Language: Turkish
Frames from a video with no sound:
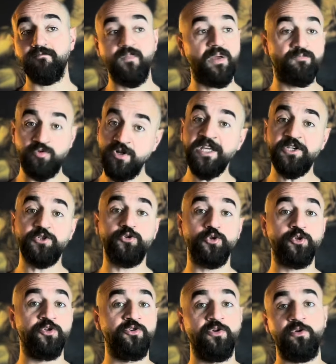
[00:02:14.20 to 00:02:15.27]
Bunu hiç
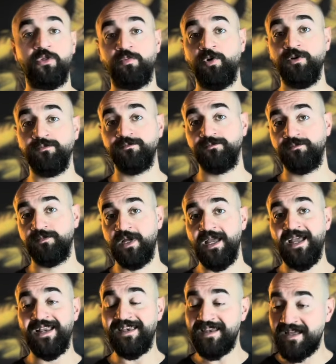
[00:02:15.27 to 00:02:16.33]
düşündünüz mü?
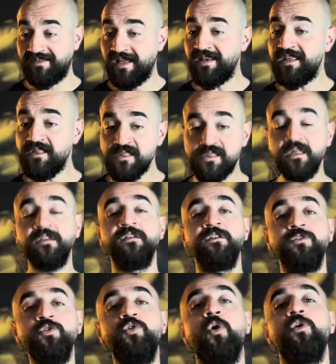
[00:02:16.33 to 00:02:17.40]
Neden
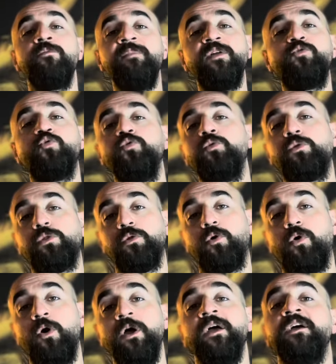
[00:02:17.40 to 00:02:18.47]
insanın görme duyusu